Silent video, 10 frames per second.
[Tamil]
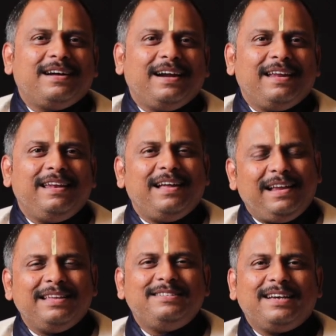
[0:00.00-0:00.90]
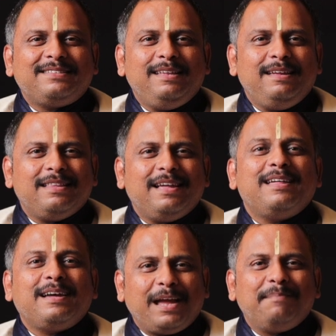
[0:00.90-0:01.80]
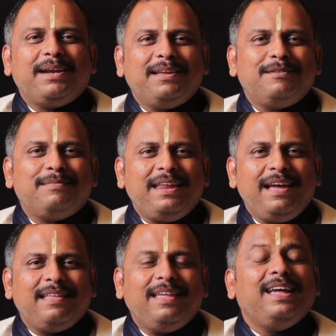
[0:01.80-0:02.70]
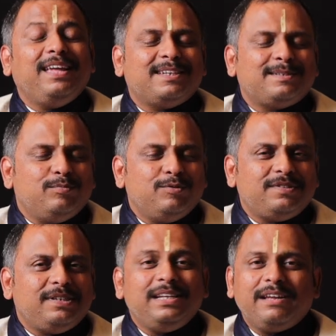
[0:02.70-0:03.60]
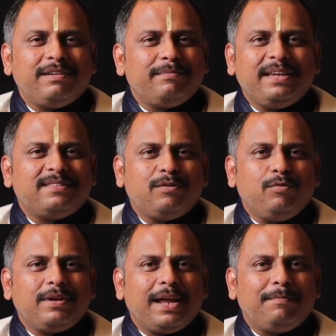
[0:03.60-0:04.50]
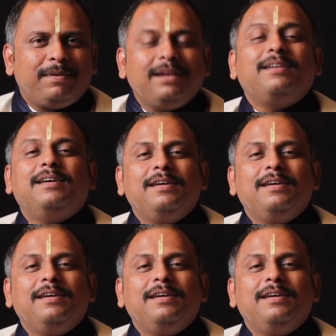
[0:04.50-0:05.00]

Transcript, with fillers: கடலில் அலை ஜாஸ்தி இருந்தால் தான் கேப்டனுக்கு மரியாதை எ ஸ்மூத் சி நெவர் மேக்ஸ் அ குட் கேப்டன்